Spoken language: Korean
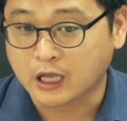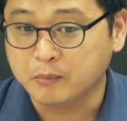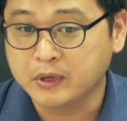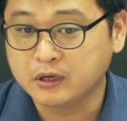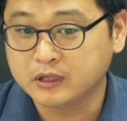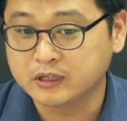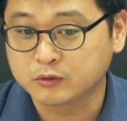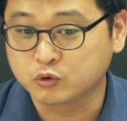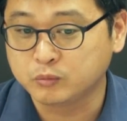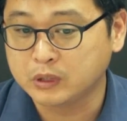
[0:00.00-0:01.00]

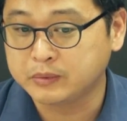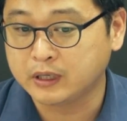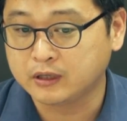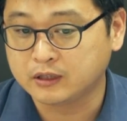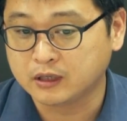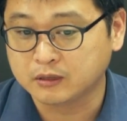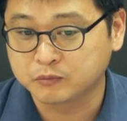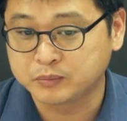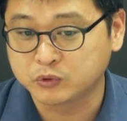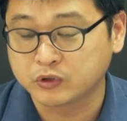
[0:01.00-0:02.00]
단말기 구매비에
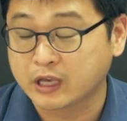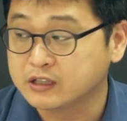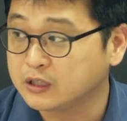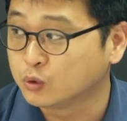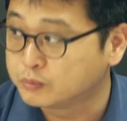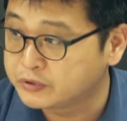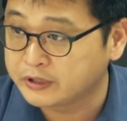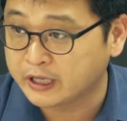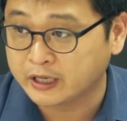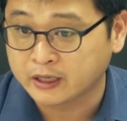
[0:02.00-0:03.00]
대한 비중이 굉장히
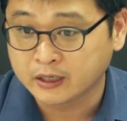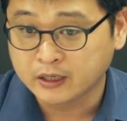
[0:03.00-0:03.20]
높은데,